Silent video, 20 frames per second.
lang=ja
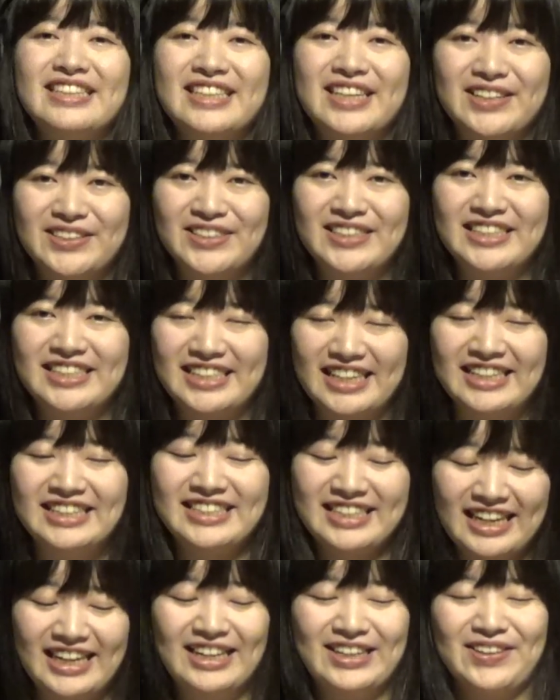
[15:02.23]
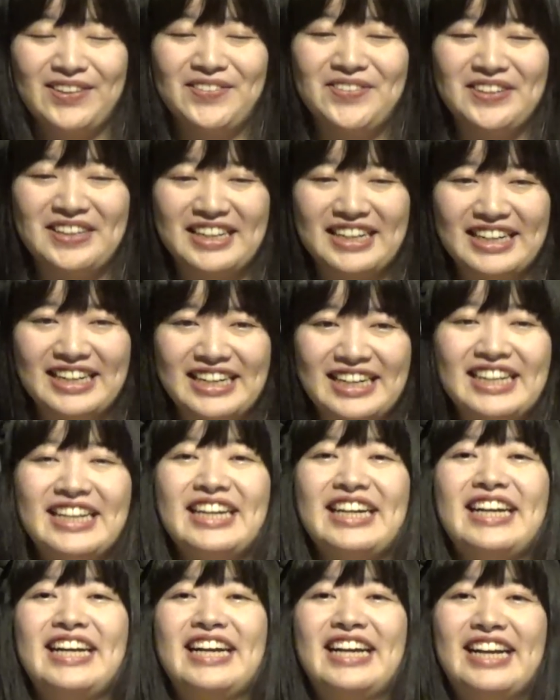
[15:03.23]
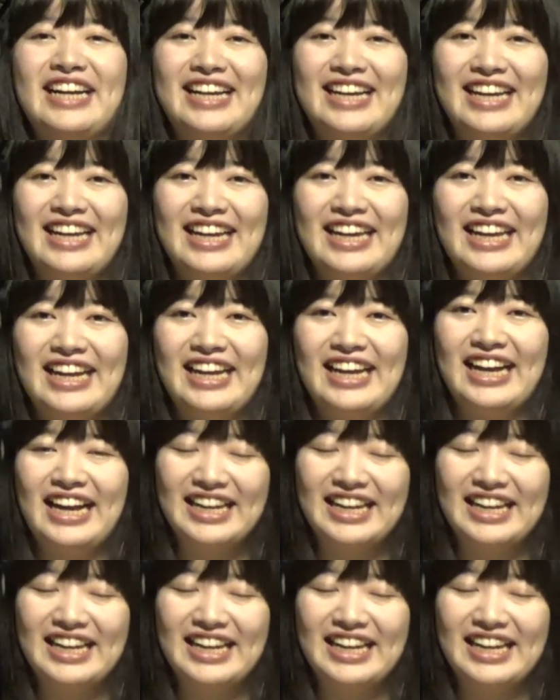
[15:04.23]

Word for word: 菊池先生と思いながら、えー、